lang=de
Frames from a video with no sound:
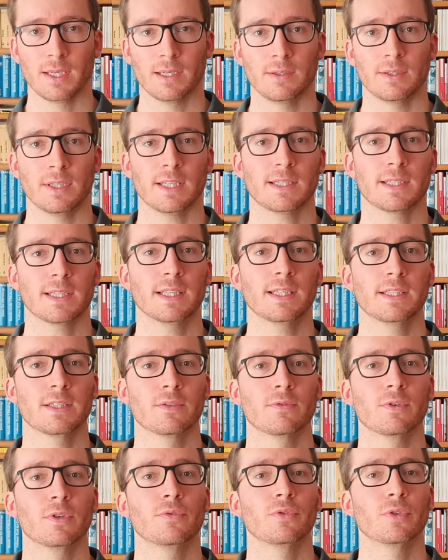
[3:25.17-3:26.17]
Und das gilt
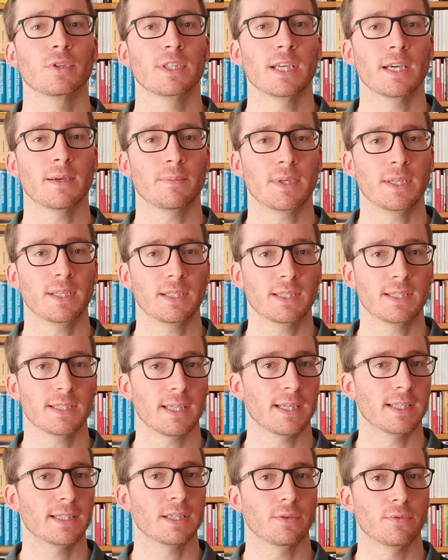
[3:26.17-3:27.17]
sowohl für Diabetes
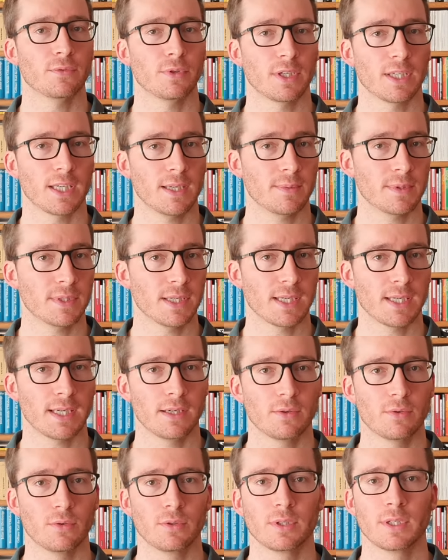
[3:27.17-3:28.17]
als auch für
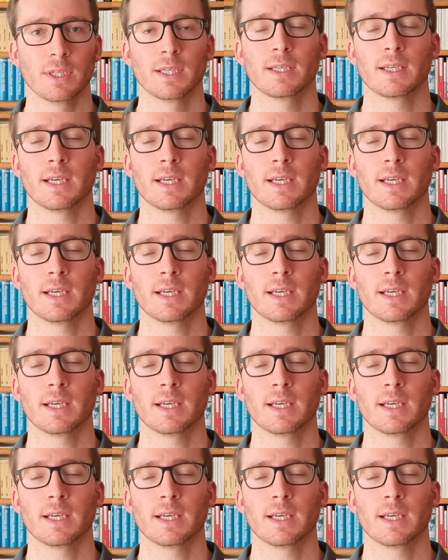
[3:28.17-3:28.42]
Krebserkrankungen,